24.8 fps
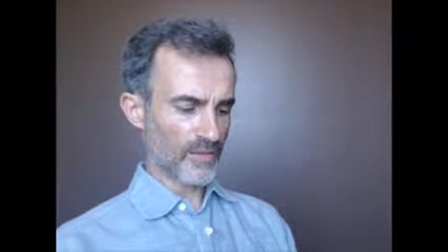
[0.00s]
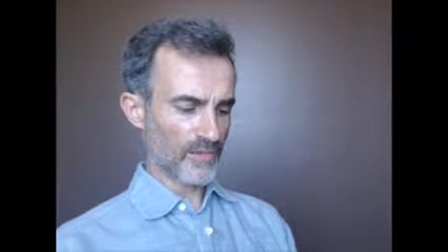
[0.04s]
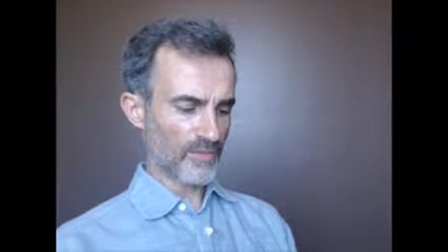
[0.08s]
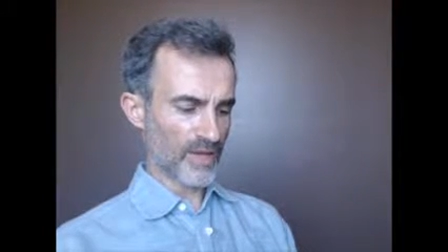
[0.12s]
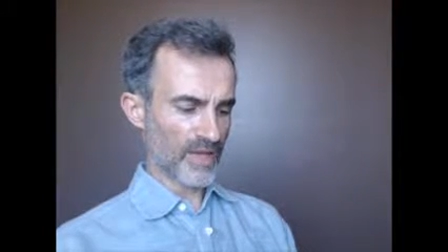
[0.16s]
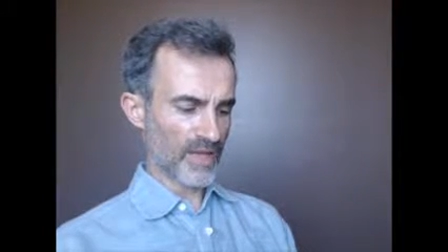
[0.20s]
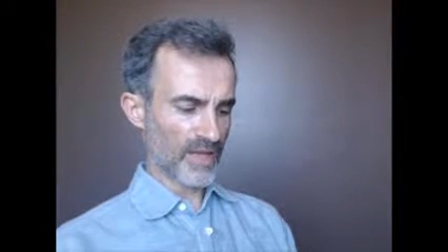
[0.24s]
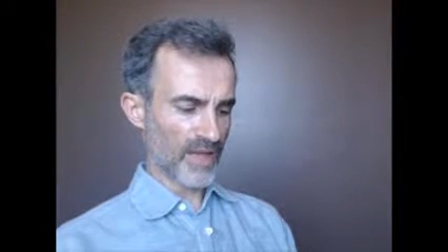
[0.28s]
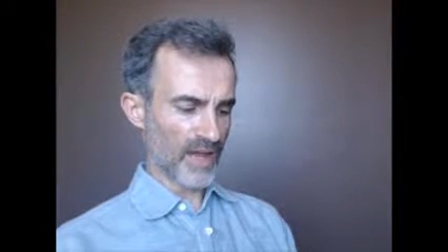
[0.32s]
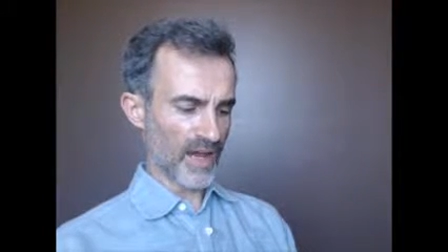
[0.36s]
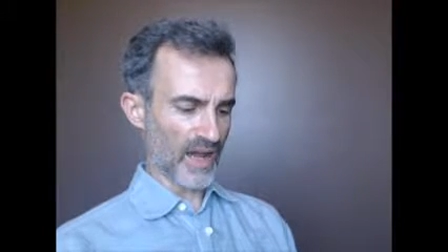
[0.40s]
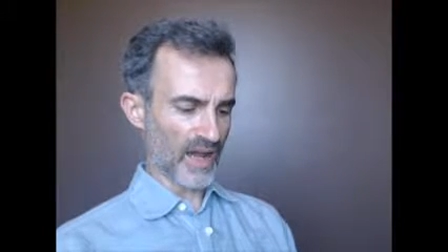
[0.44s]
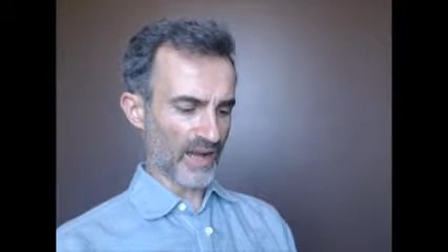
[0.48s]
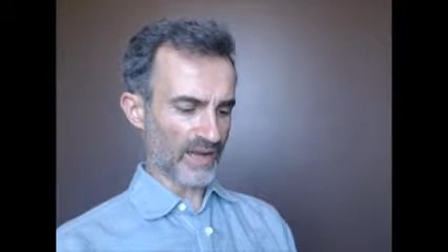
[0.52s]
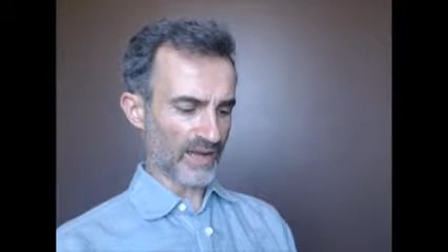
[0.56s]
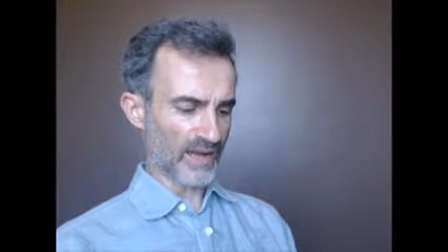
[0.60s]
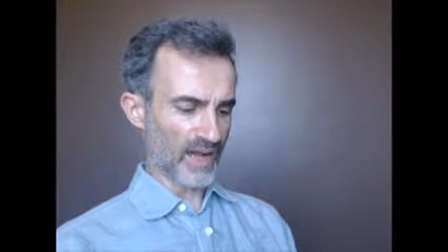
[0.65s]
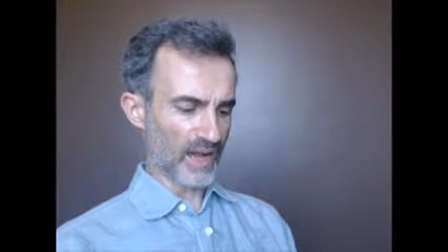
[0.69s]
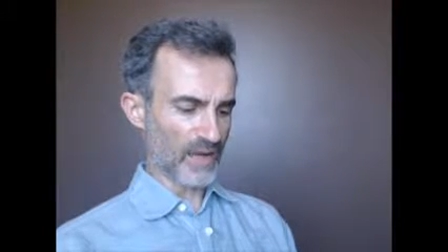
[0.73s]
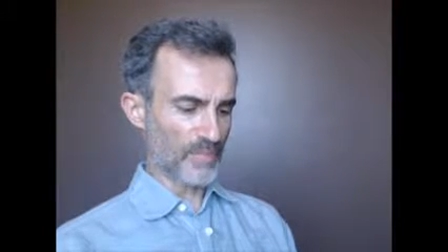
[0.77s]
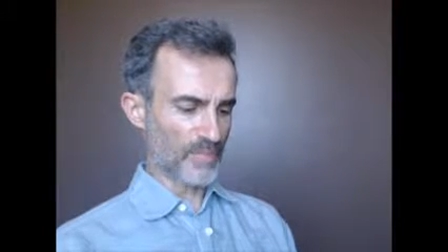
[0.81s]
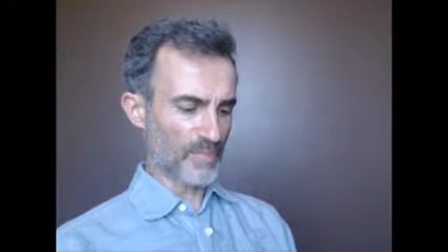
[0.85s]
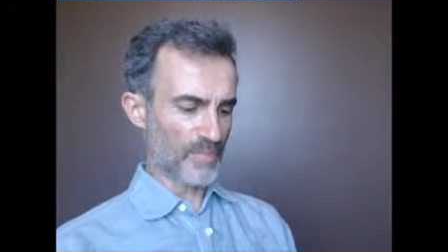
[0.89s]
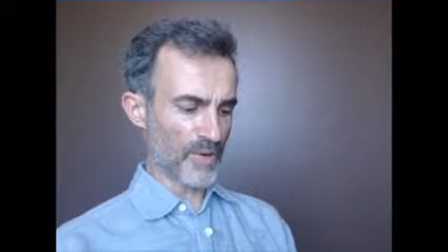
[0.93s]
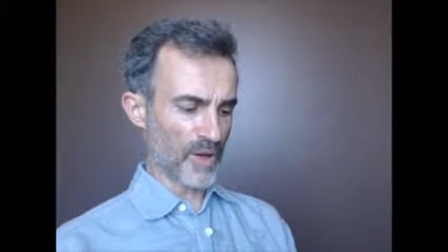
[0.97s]
mais à
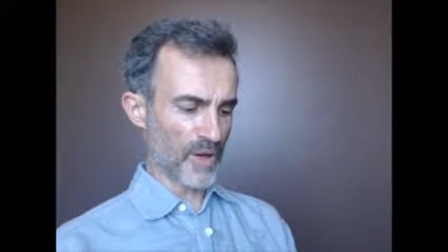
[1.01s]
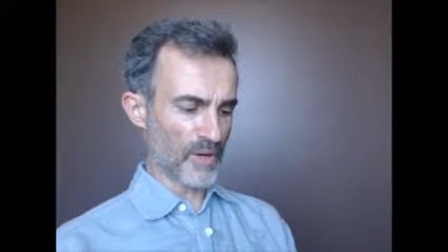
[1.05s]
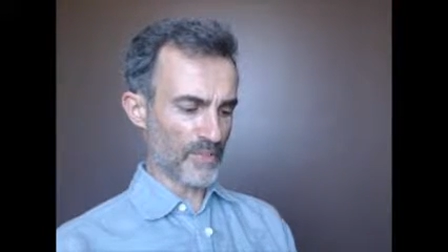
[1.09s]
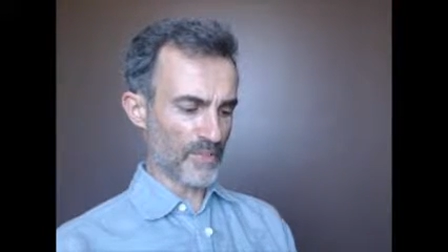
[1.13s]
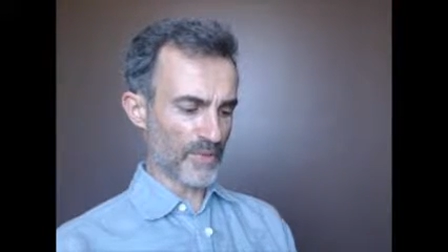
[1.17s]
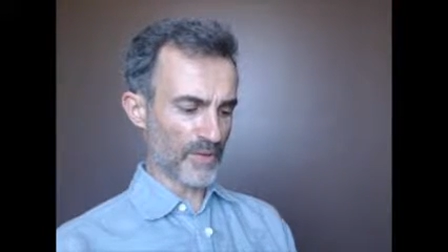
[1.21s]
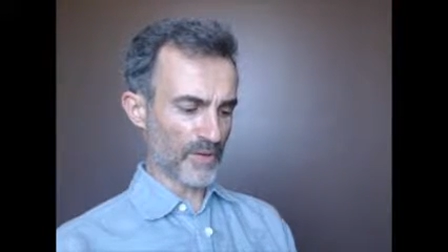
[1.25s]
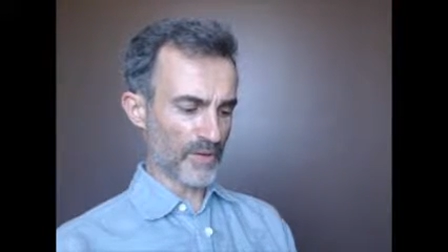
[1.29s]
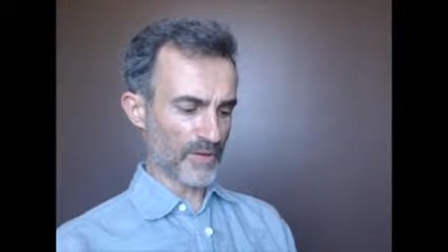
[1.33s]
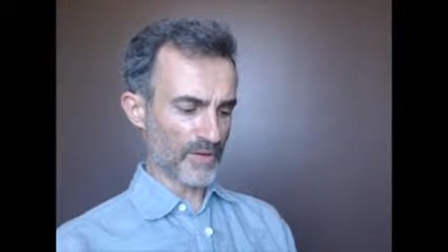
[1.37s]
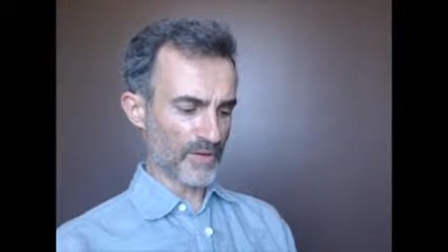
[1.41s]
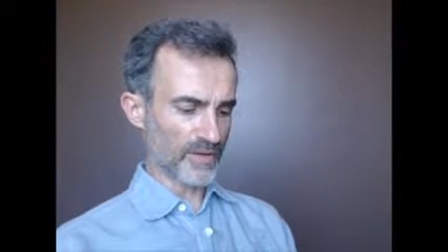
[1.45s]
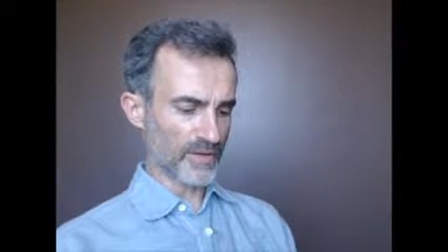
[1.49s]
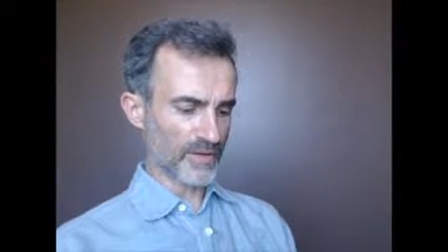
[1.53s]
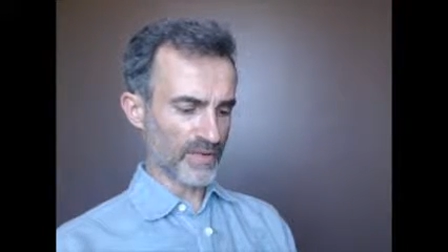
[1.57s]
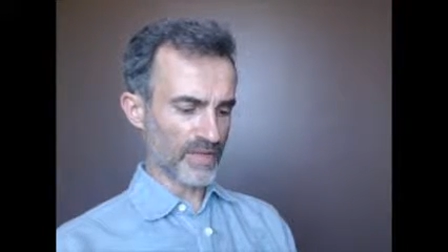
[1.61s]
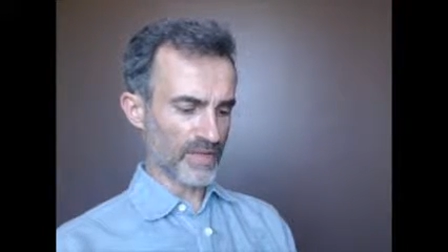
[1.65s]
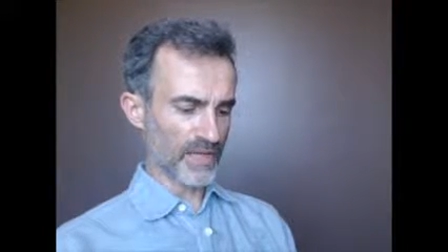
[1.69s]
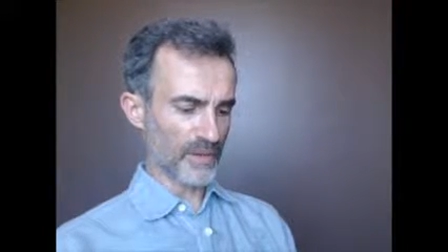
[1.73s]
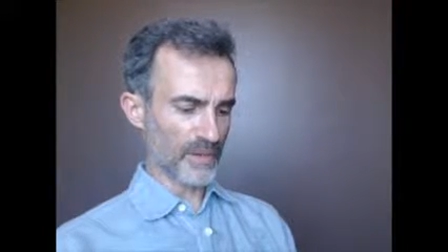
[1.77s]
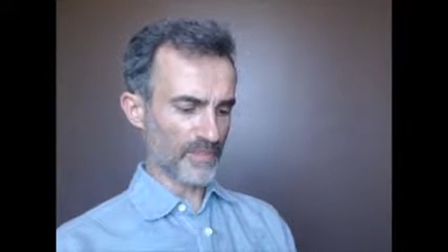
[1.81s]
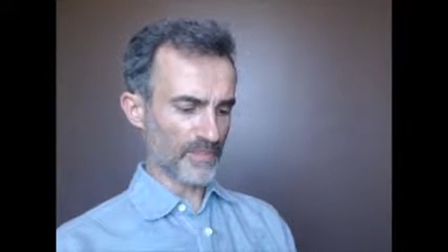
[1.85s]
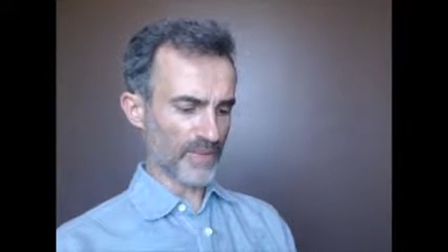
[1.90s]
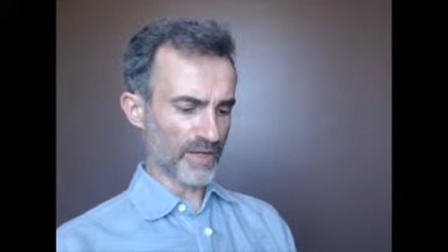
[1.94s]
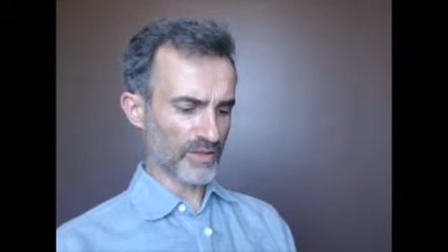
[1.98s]
quel peuple
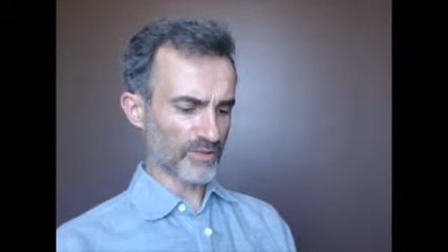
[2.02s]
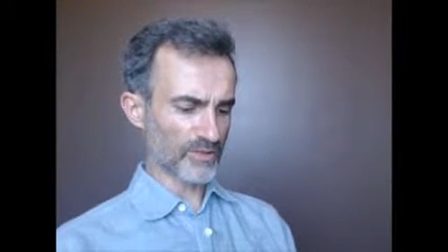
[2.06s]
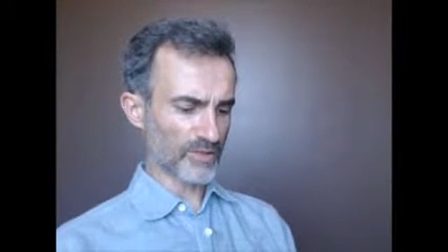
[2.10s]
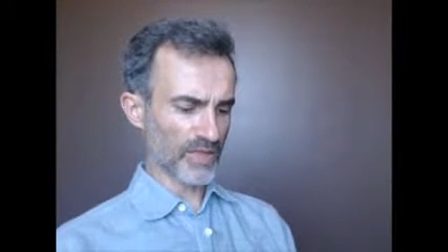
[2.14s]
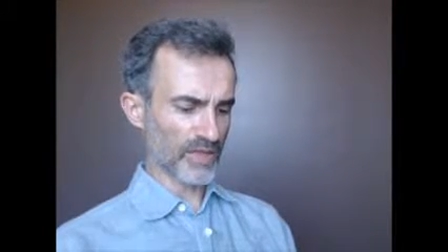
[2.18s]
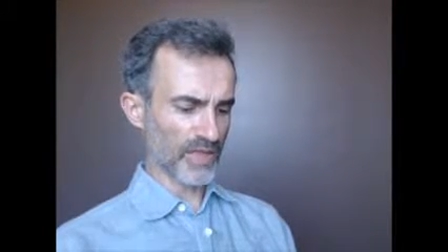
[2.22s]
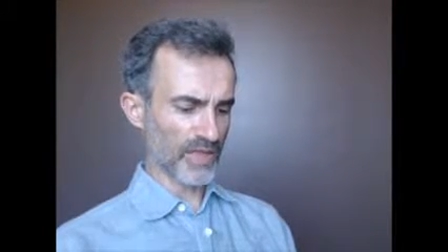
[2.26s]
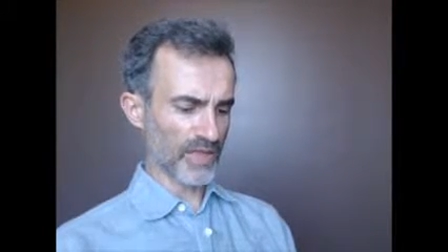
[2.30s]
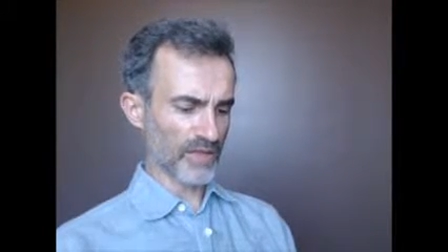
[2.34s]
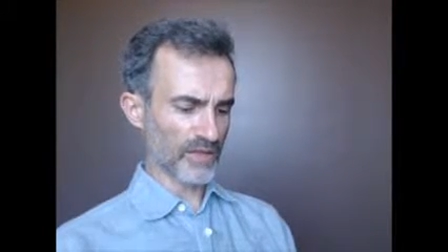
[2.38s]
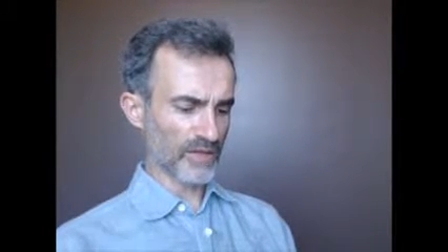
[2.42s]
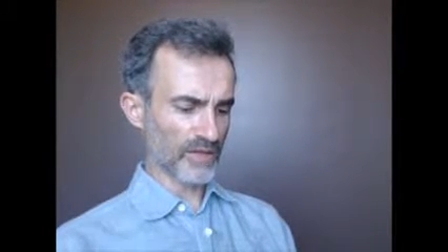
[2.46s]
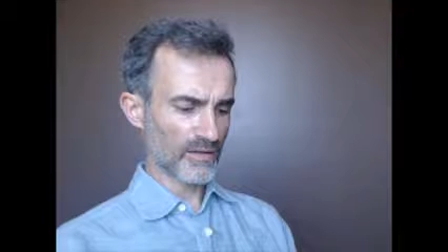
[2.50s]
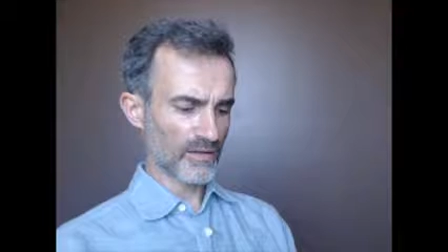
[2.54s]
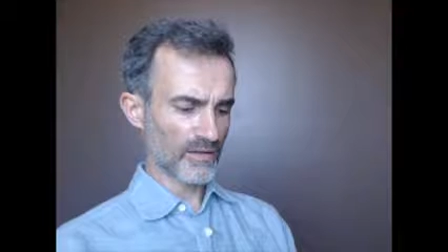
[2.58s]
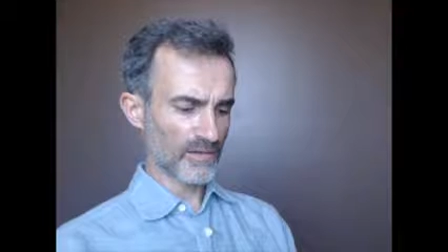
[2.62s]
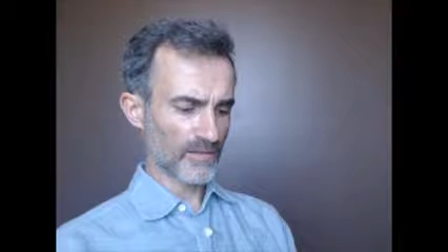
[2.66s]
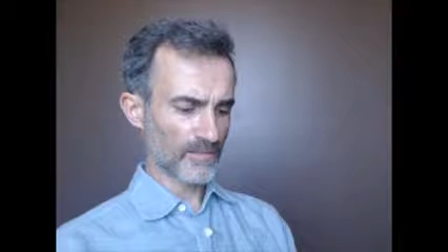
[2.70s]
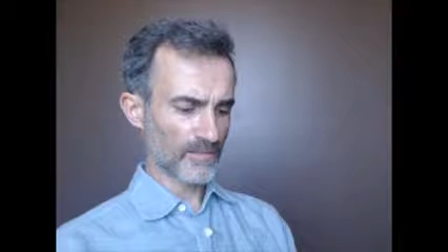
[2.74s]
il appartenait